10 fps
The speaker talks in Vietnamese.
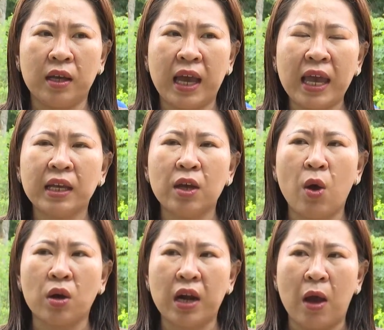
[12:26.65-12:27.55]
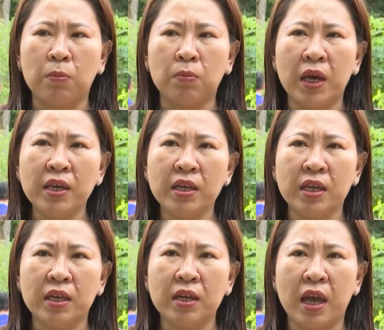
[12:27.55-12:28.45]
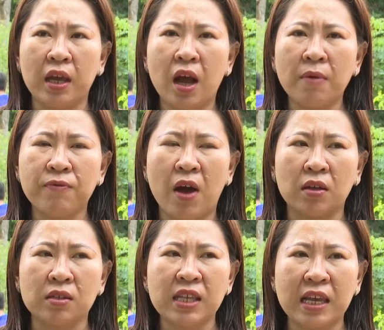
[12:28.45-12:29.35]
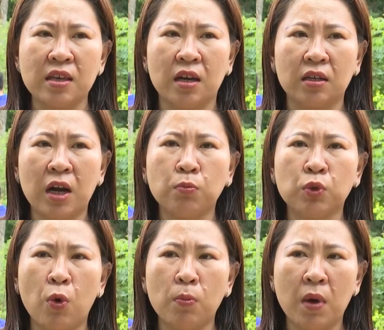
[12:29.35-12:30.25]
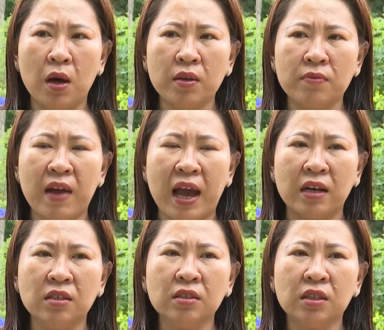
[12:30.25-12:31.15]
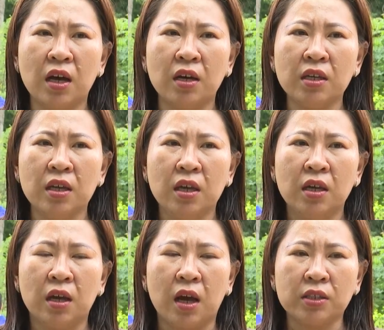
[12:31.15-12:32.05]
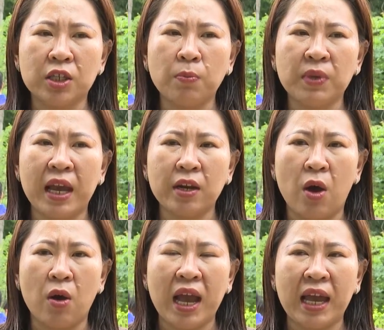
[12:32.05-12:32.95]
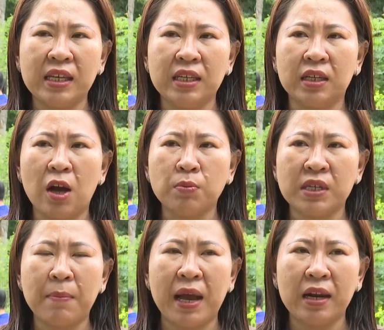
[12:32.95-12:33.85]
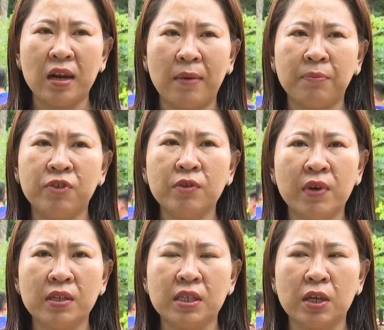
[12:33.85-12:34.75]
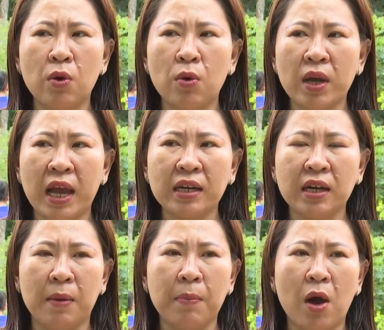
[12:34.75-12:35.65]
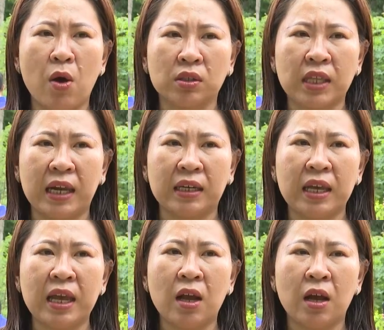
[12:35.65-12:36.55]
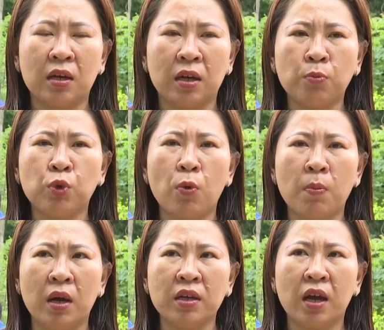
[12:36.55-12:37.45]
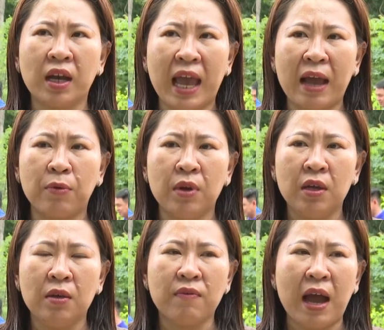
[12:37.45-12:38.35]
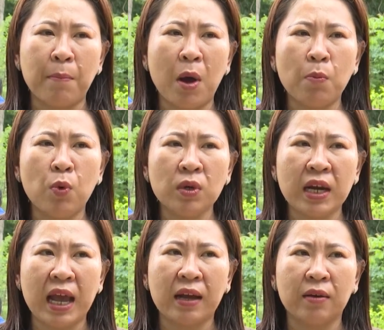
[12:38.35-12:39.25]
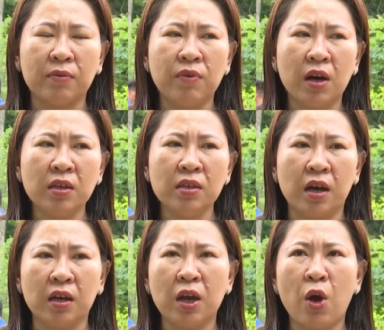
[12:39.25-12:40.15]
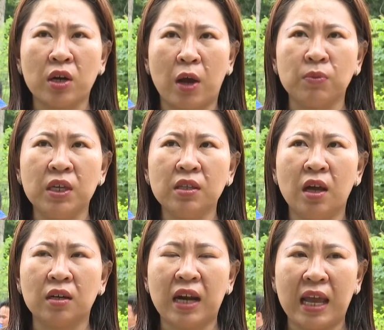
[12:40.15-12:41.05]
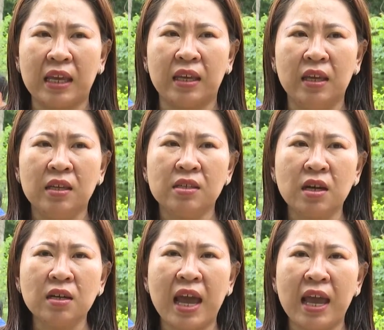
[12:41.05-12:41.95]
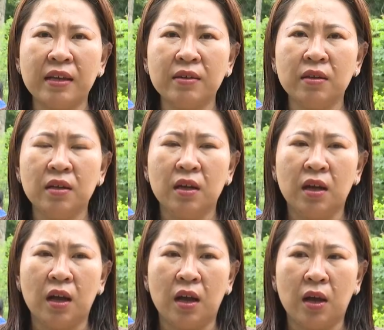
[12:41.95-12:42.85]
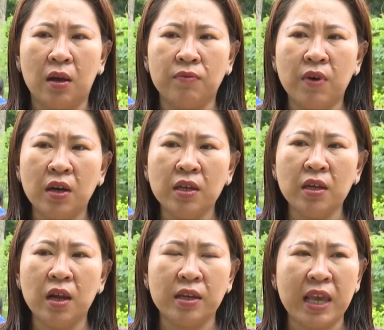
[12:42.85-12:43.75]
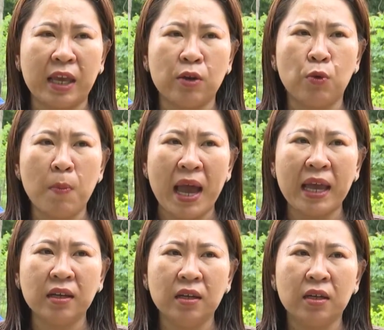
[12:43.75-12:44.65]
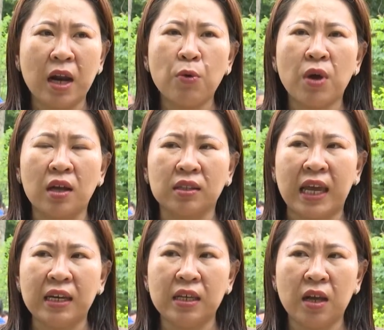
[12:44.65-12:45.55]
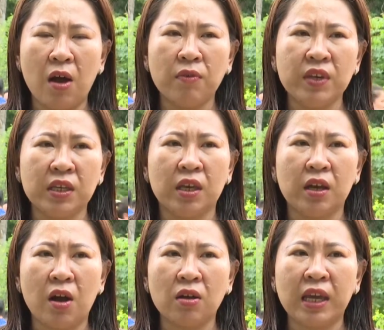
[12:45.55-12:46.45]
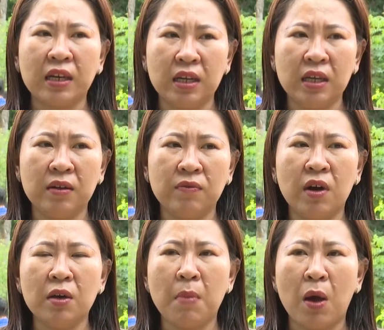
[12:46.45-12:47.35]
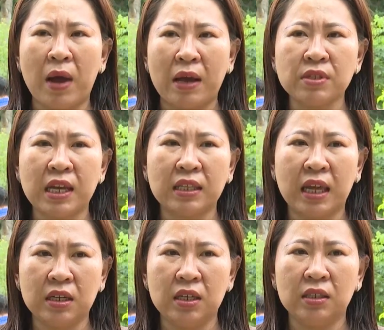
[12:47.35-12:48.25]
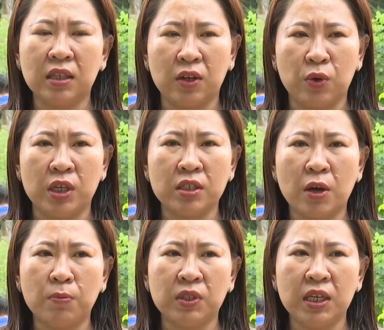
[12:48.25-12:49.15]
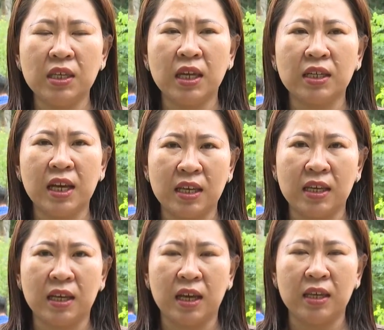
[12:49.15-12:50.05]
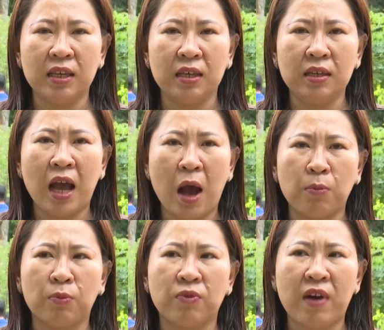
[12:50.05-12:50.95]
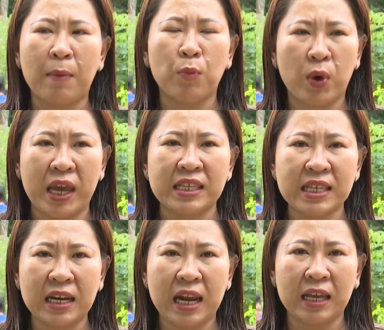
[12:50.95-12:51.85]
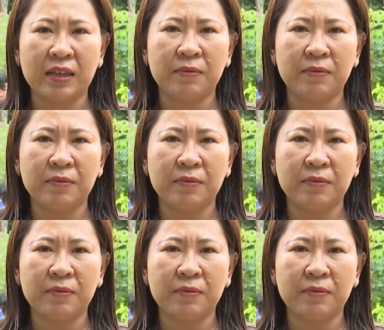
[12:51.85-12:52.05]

các cái hoạt động ý nghĩa để góp phần xây dựng nông thôn mới và hướng tới à, trong giai đoạn 2025 Phước Vinh sẽ cố gắng để mà hoàn thành cái nông thôn mới nâng cao và mong muốn rằng với những cái hoạt động thiết thực này xứng đáng à, với lời dạy của bác đâu cần thanh niên có việc gì khó thanh niên với màu áo xanh thanh niên tình nguyện trong chiến dịch kỳ nghỉ hồng và mùa hè xanh này.